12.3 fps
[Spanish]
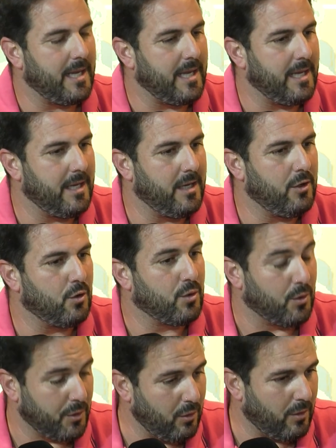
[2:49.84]
eh,
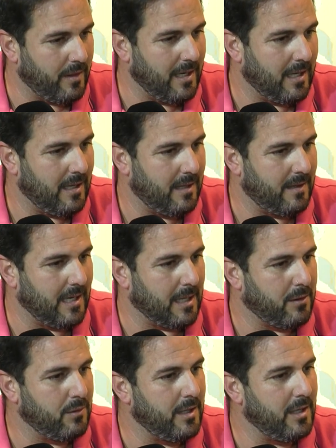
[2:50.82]
nosotros, los de la
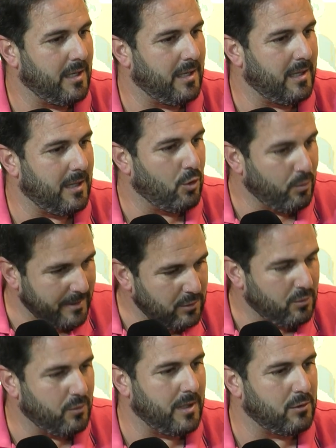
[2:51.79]
Delegación de,
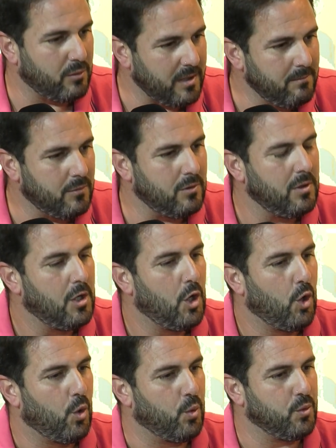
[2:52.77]
Juventud y de Turismo,
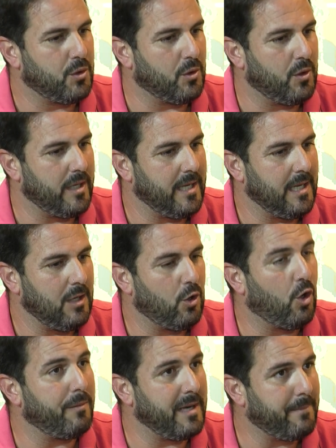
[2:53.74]
junto eh, los
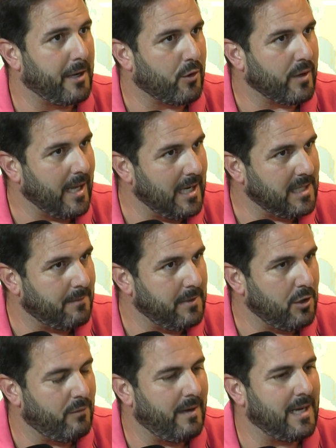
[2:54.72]
jóvenes parroquiales también
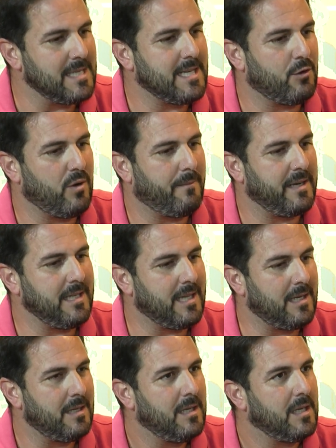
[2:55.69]
nos van a echar una
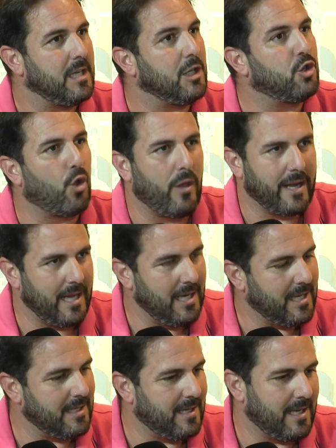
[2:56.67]
manita y todo aquel
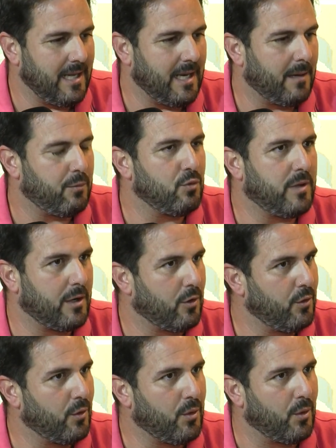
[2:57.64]
que se quiera apuntar
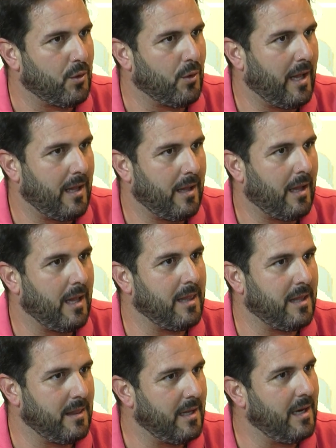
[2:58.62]
con nosotros. Algo así
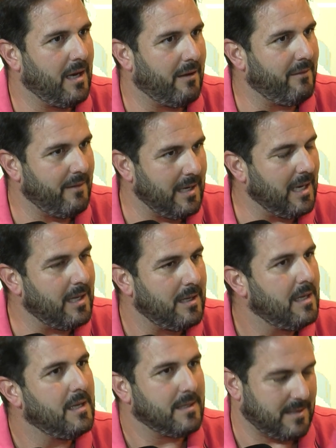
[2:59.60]
como la alfombra del cuerpo,
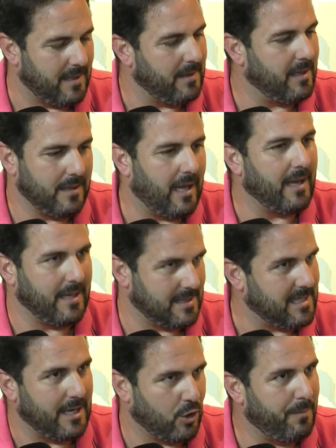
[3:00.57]
¿no? Se, ahí
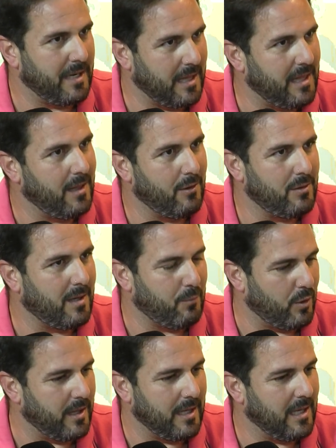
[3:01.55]
está, algo parecido, se
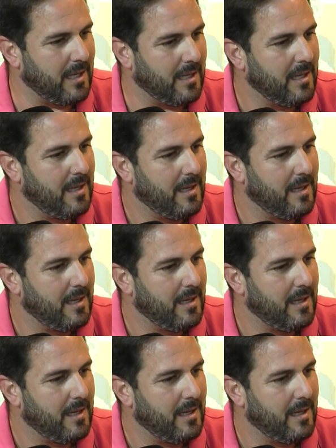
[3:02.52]
puede... En cuanto